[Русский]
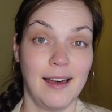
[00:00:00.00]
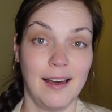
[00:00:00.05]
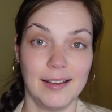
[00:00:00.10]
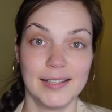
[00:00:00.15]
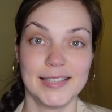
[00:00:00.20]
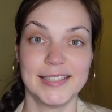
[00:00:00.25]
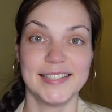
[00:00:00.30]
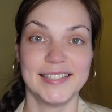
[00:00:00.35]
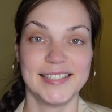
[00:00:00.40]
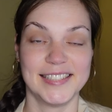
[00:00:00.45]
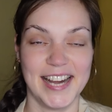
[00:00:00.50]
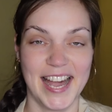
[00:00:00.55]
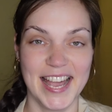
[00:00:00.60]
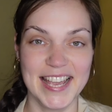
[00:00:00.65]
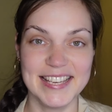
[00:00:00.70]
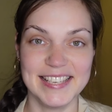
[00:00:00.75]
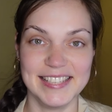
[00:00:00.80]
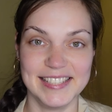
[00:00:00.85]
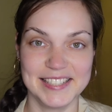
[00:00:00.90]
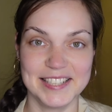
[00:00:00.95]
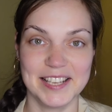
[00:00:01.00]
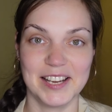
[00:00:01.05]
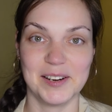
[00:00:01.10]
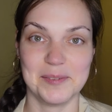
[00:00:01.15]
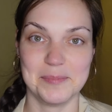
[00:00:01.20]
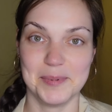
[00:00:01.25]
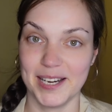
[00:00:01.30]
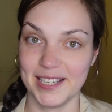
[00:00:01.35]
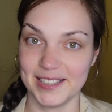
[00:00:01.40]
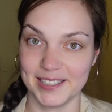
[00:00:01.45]
Отдыхай и
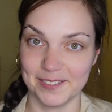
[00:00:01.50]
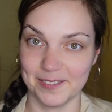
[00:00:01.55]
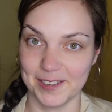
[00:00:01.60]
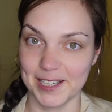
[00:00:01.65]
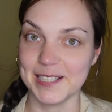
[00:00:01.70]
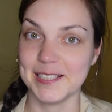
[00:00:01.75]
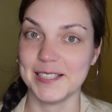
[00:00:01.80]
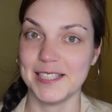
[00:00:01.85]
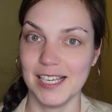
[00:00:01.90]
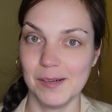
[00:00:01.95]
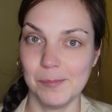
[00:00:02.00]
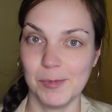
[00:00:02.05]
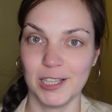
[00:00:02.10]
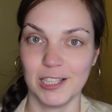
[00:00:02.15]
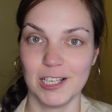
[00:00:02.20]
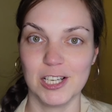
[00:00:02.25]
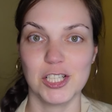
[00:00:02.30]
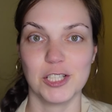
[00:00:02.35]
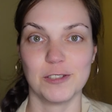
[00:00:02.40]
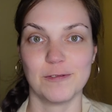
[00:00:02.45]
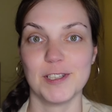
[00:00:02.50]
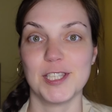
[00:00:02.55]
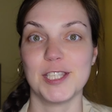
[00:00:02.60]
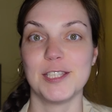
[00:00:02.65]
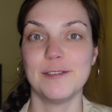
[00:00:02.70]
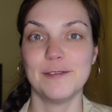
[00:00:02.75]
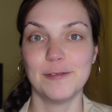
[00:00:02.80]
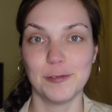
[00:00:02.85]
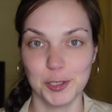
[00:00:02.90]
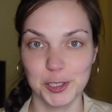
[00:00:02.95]
зарабатывай – тема нашего
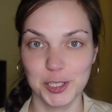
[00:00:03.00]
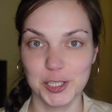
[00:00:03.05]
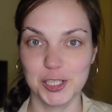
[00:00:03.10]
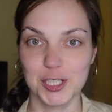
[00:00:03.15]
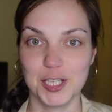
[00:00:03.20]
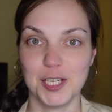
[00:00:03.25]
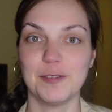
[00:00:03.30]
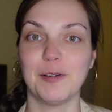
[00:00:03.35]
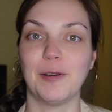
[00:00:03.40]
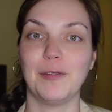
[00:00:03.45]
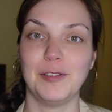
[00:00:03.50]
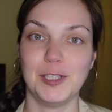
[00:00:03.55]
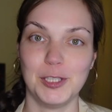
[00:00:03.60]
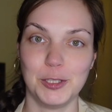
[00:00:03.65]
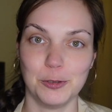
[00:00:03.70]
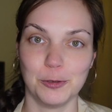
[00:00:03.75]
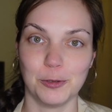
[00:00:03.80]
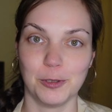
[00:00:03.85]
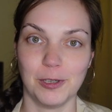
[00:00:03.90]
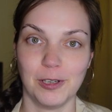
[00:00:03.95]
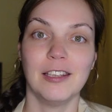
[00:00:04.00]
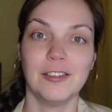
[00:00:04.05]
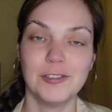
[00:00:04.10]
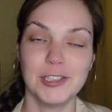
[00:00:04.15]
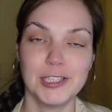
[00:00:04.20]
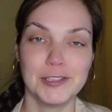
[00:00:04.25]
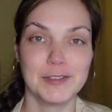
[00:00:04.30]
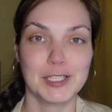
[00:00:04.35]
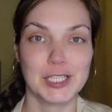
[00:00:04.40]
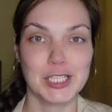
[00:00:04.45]
сегодняшнего видео. И
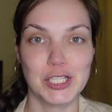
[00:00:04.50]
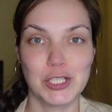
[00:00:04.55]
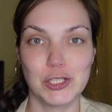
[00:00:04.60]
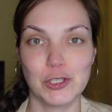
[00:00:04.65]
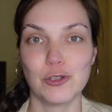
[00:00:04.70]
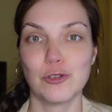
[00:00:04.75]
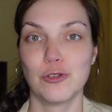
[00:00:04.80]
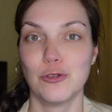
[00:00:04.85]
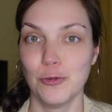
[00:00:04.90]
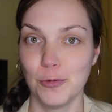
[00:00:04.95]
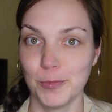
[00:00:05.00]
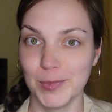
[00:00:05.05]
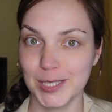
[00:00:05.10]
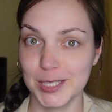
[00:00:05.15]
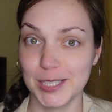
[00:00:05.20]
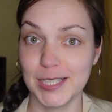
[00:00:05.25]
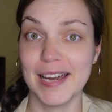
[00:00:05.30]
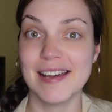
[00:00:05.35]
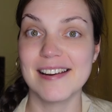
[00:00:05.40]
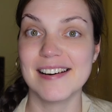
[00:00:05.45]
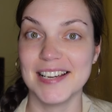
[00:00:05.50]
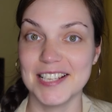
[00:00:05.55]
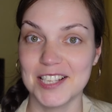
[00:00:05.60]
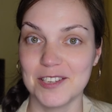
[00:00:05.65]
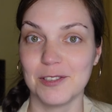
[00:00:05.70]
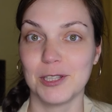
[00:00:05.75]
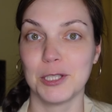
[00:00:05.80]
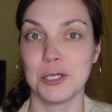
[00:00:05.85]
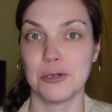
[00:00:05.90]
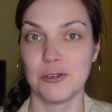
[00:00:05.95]
вы, наверное, сейчас думаете, а
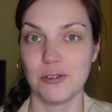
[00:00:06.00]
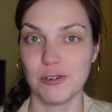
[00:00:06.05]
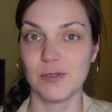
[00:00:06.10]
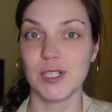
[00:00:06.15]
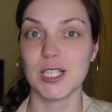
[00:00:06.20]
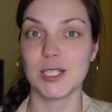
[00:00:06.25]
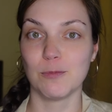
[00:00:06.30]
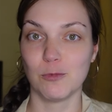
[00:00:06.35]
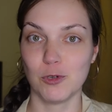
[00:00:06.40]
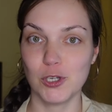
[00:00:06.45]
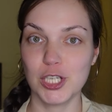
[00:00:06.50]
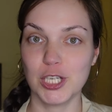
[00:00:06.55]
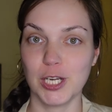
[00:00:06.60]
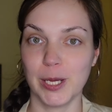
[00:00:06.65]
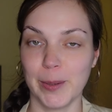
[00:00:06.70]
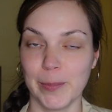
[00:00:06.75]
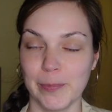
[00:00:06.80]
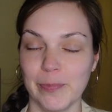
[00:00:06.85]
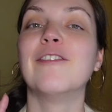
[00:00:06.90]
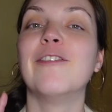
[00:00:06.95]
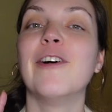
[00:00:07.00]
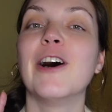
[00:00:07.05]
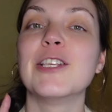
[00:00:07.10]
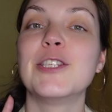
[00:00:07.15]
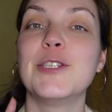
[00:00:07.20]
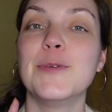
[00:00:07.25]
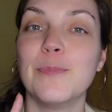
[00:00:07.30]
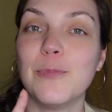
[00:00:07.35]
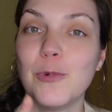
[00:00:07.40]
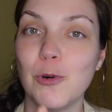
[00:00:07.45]
разве такое возможно?
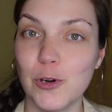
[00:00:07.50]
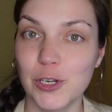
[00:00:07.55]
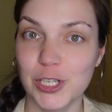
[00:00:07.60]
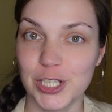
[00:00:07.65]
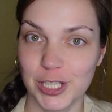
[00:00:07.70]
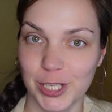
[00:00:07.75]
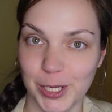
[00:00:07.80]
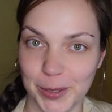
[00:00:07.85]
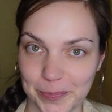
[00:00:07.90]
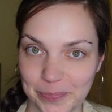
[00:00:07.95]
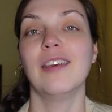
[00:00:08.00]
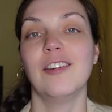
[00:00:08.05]
Возможно!